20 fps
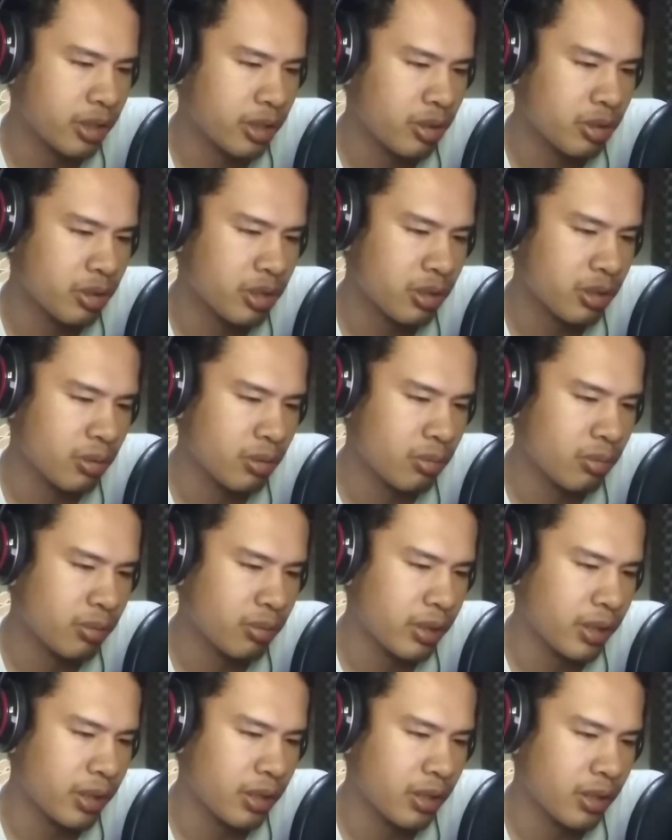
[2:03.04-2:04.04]
George Uh,
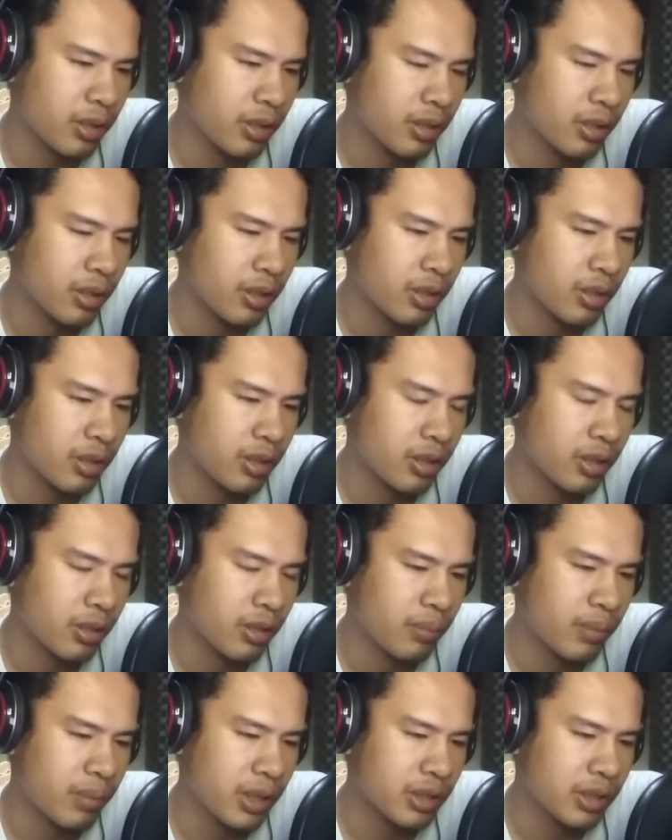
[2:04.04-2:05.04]
eh,
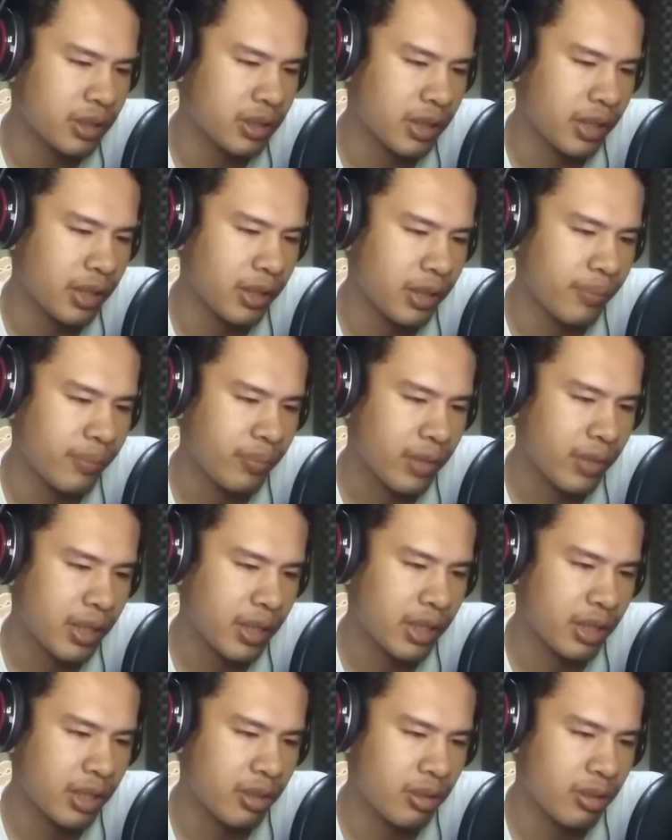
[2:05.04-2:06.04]
bus ya
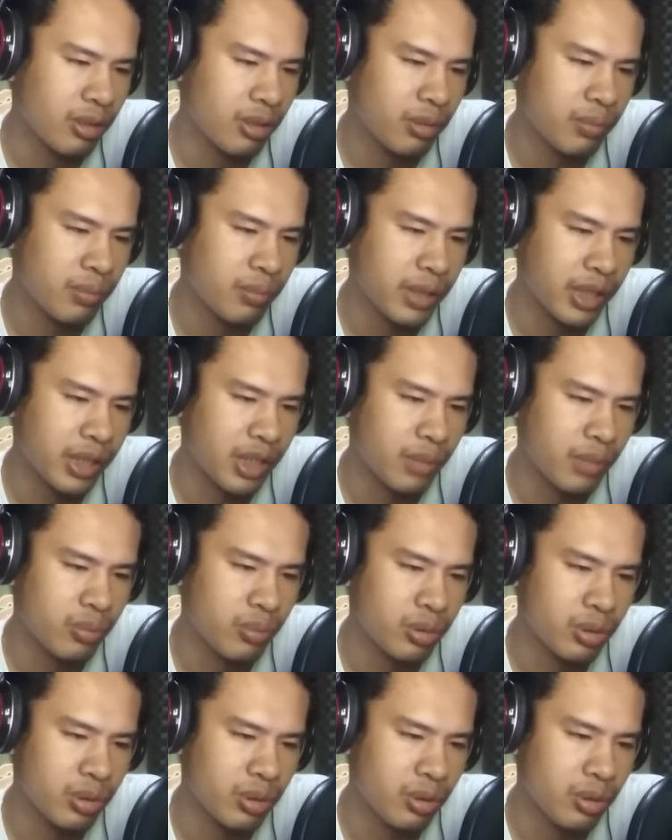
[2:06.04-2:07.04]
karena mereka
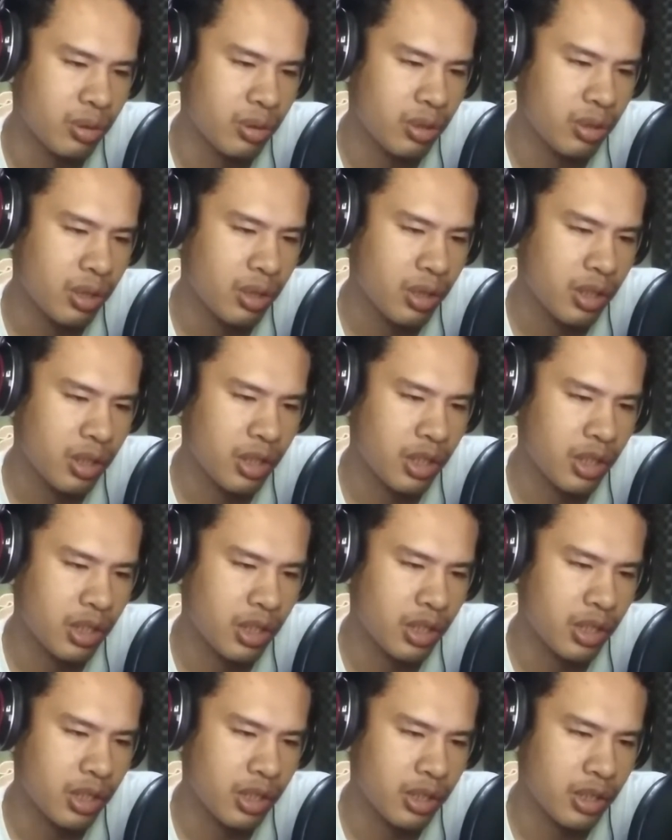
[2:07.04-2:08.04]
punya
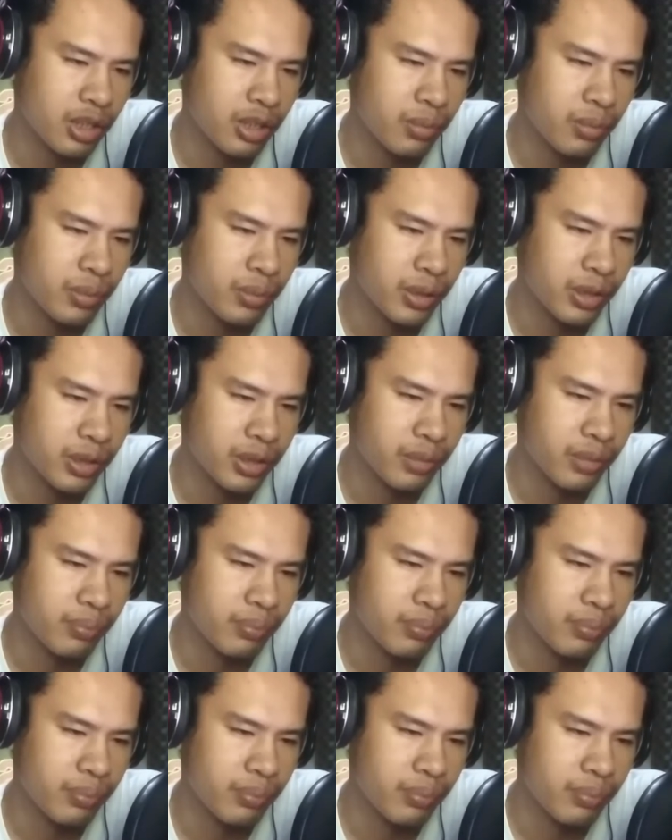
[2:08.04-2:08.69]
uh, keperi,